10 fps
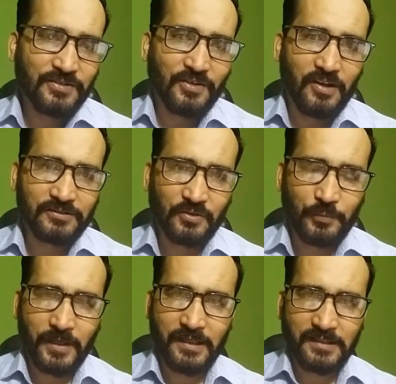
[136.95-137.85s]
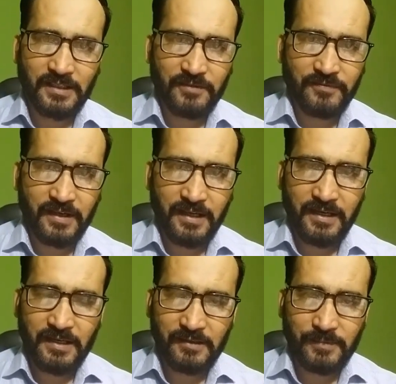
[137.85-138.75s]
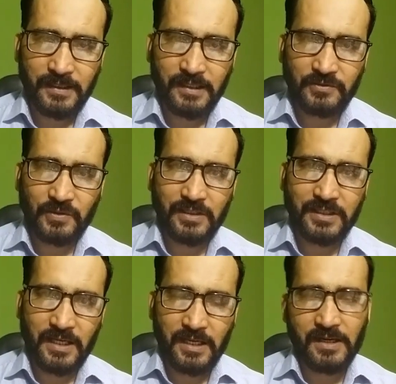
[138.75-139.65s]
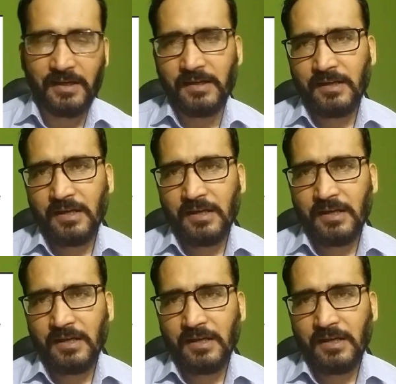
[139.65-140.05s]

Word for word: स्टॉक्स ऊपर की तरफ गए लगभग 118